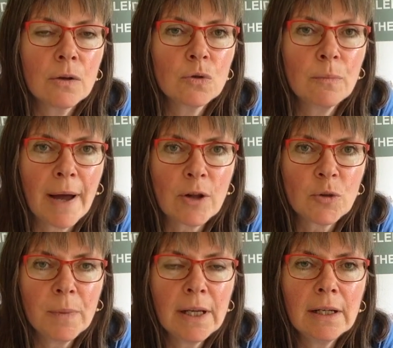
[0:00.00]
Zum
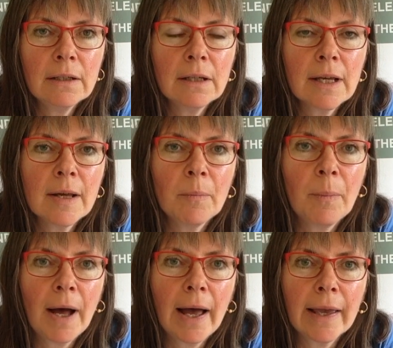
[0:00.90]
Beispiel
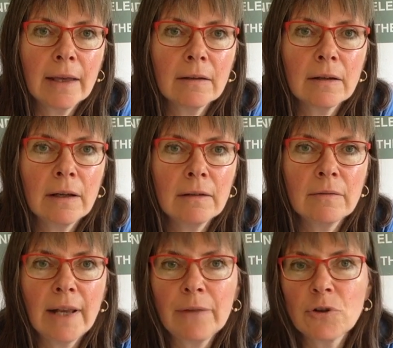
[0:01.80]
bei
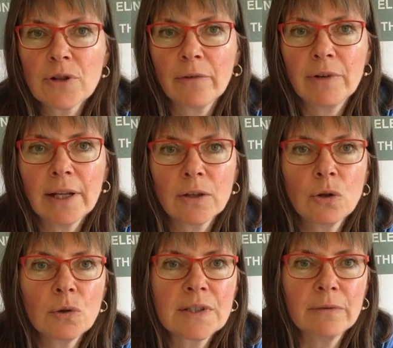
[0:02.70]
landwirtschaftlich
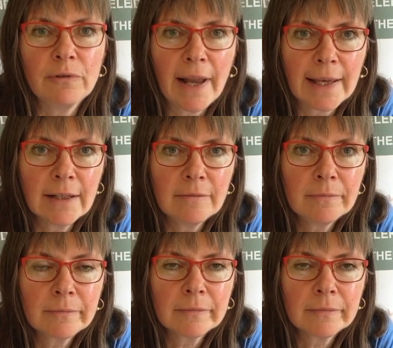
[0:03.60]
genutzten Flächen,